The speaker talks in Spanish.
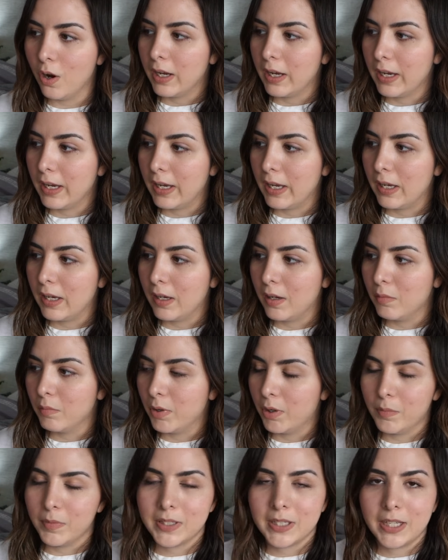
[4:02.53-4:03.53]
eh,
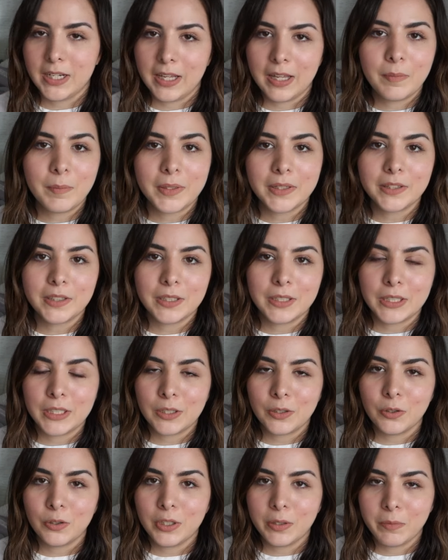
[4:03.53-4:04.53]
bueno, más que nada
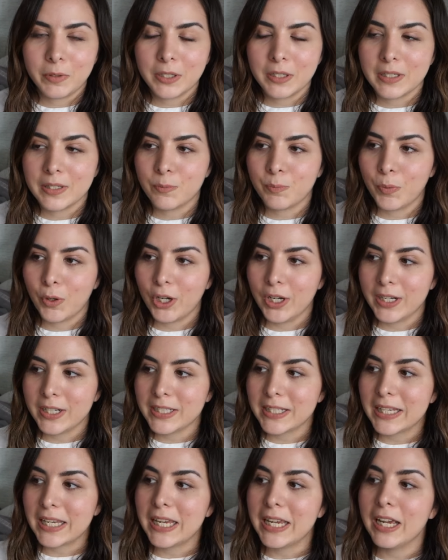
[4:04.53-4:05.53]
mantenerlo libre de
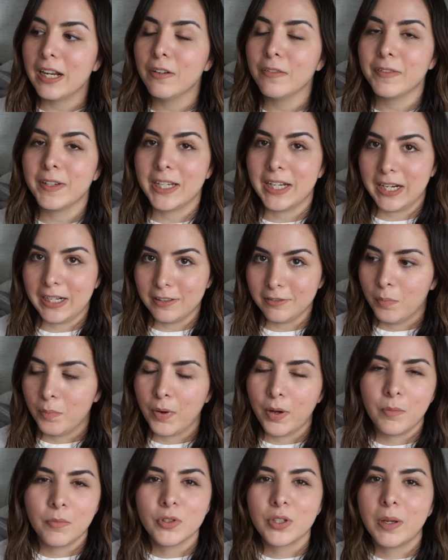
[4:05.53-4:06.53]
spoilers y al final
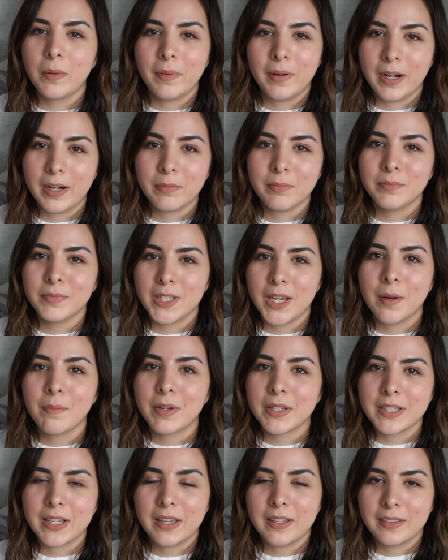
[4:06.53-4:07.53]
podemos hablar ya
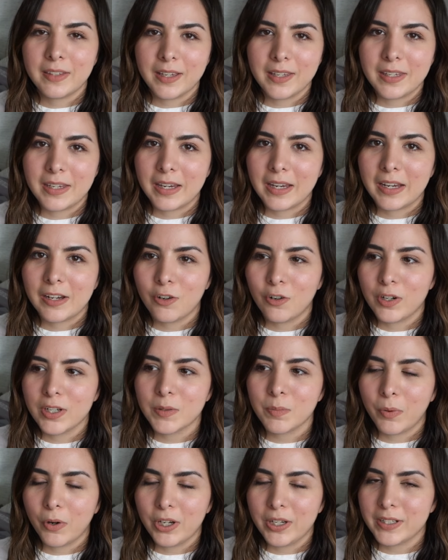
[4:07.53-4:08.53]
más a detalle con
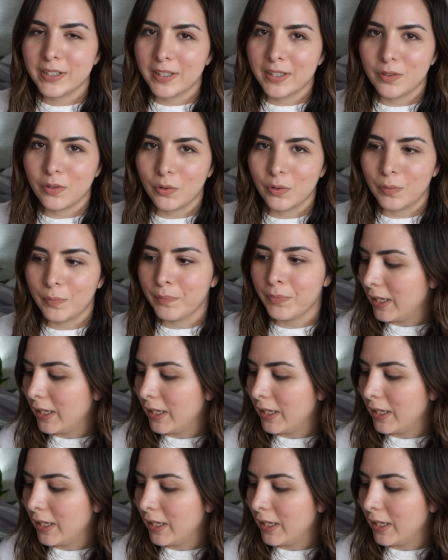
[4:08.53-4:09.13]
spoilers y todo.